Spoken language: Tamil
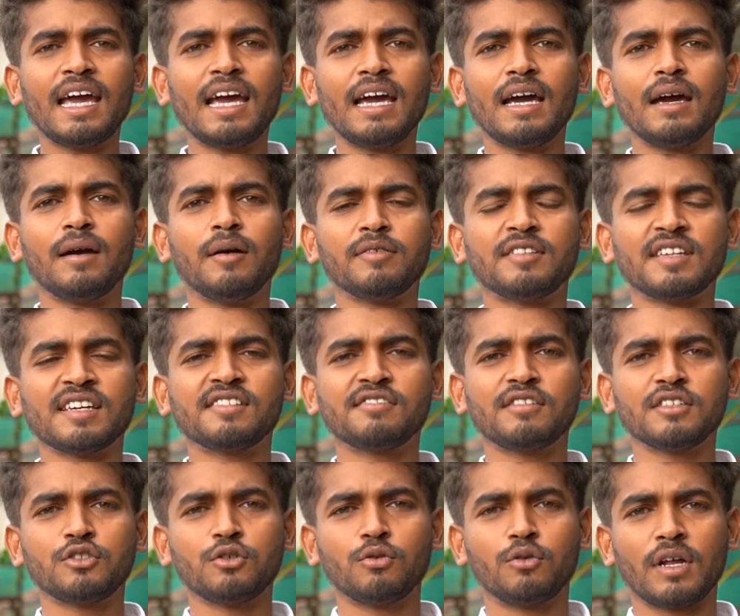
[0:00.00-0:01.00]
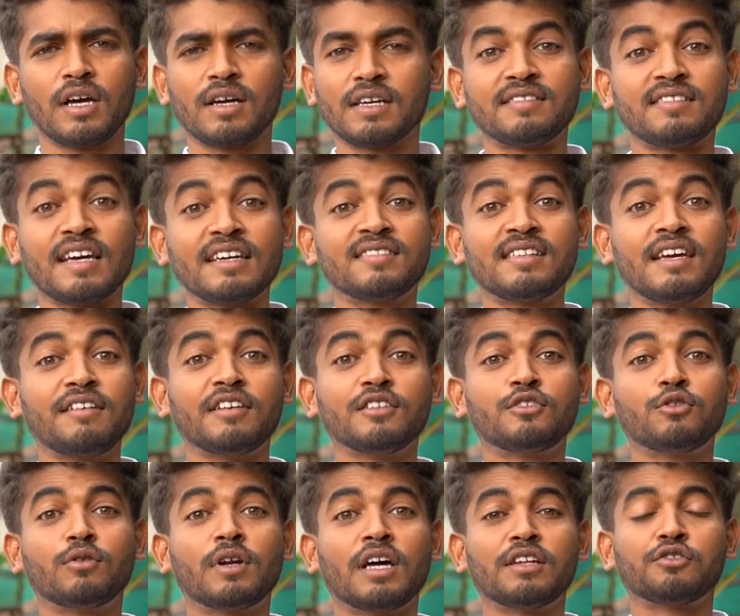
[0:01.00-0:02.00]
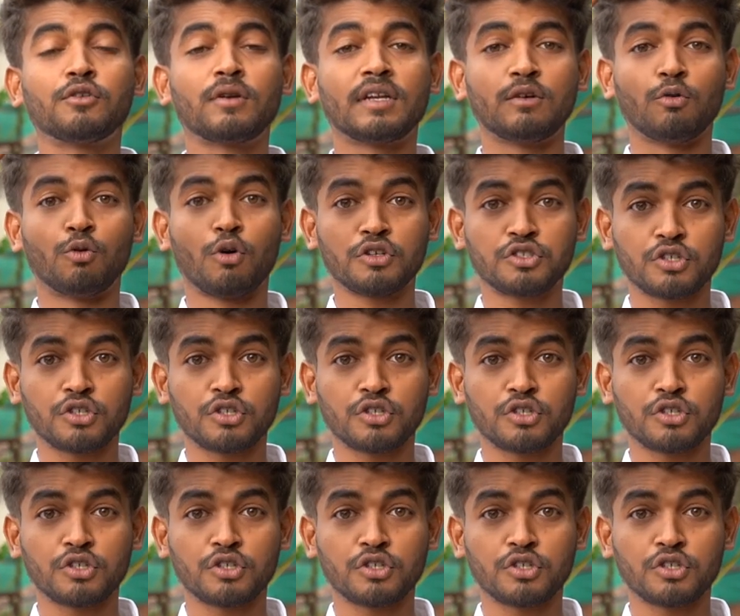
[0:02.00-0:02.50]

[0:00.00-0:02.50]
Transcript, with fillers: ஏன் செக்ஸ் வச்சுக்கூடா செக்ஸே வச்சுக்கூடாதுன்னு சொல்ல